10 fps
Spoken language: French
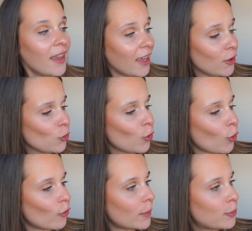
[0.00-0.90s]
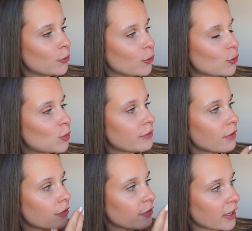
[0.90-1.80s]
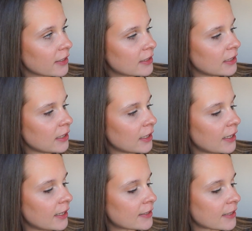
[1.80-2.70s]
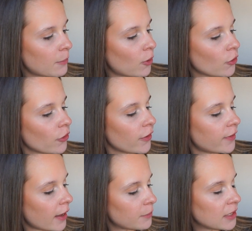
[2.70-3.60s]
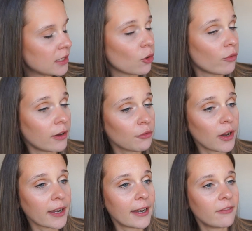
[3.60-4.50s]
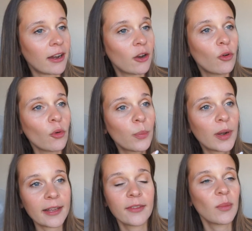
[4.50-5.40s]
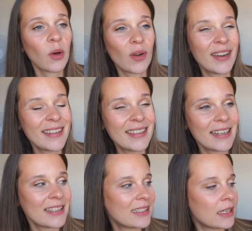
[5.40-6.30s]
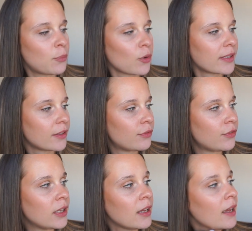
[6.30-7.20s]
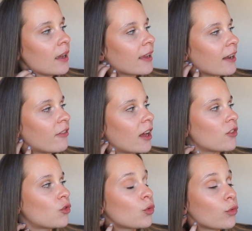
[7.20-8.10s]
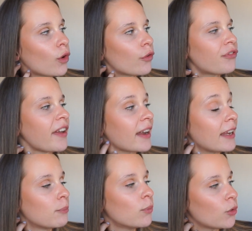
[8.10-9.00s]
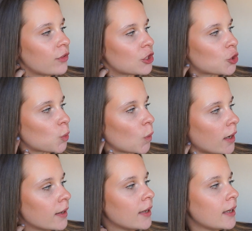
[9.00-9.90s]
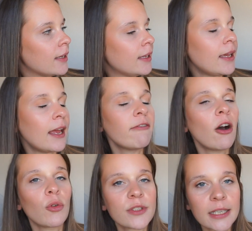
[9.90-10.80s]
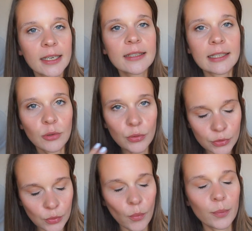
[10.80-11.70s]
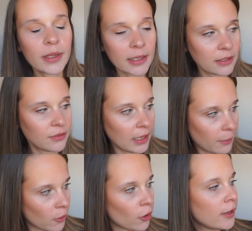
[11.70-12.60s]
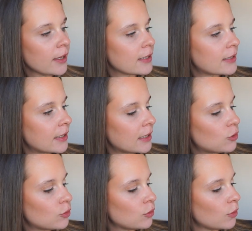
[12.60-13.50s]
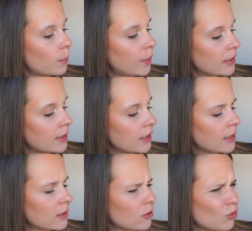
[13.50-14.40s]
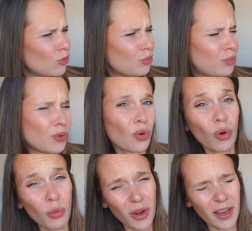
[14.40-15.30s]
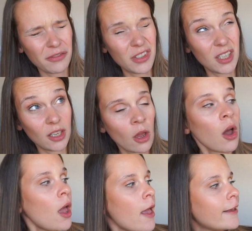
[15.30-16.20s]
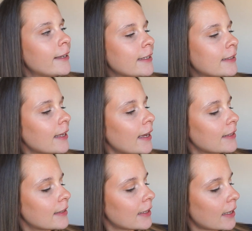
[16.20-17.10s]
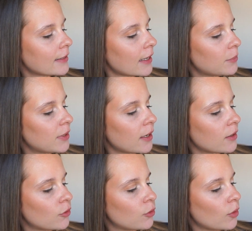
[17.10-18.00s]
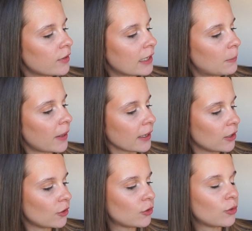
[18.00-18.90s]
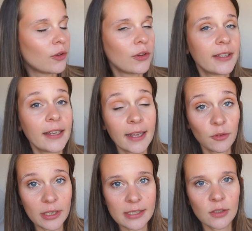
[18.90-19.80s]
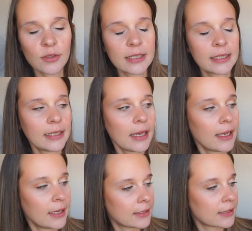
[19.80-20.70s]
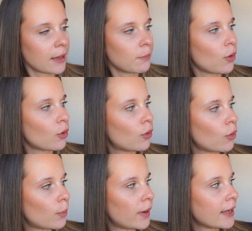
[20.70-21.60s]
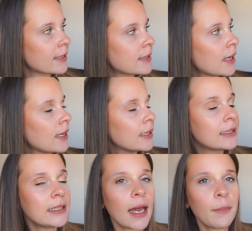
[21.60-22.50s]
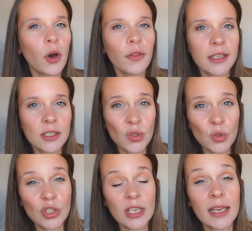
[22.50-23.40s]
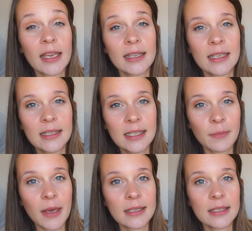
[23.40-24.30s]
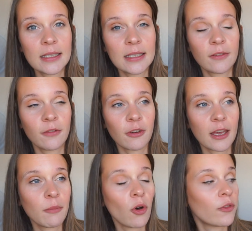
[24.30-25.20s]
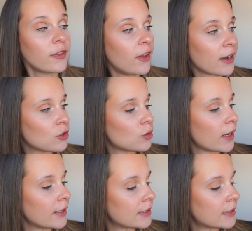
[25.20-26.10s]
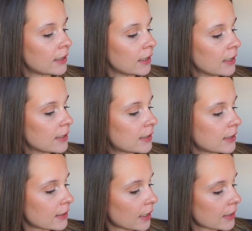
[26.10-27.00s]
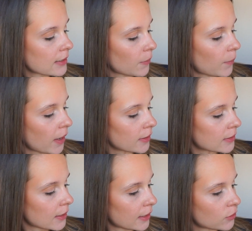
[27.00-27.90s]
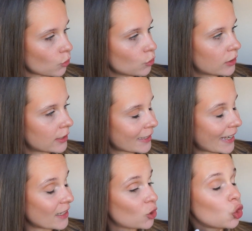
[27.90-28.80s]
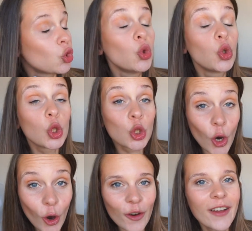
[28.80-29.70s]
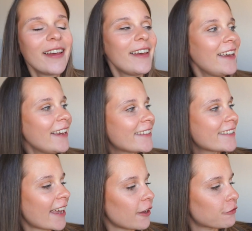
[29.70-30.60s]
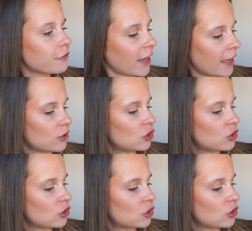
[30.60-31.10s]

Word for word: Et nous, on va plutôt suivre Freddy et sa bande d'amis. On va voir qu'elle va complètement les délaisser pour cette fille, qu'elle va souvent faire les mauvais choix et elle va en tirer des leçons, bien évidemment. C'est une BD, euh, plutôt roman graphique d'ailleurs, qui traite très très bien de cette période de, qui est l'adolescence et qui est extrêmement complexe, qui aborde des sujets et des thématiques vraiment d'actualité. C'est très sympa, très touchant et très frais.